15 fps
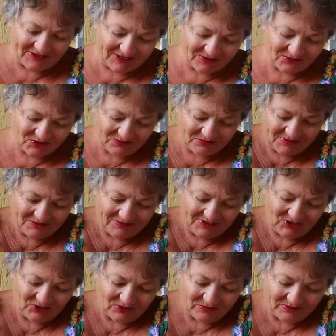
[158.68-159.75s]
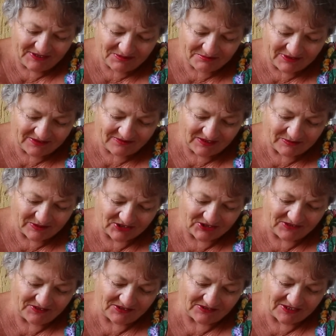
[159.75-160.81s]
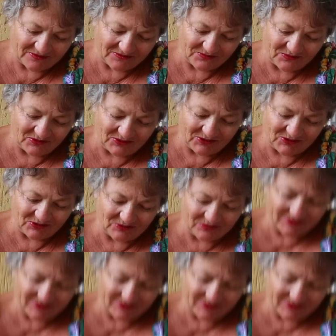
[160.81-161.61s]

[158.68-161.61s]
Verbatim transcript: она уже как бы еще не была выброшена. Видите, вот я вам полностью ее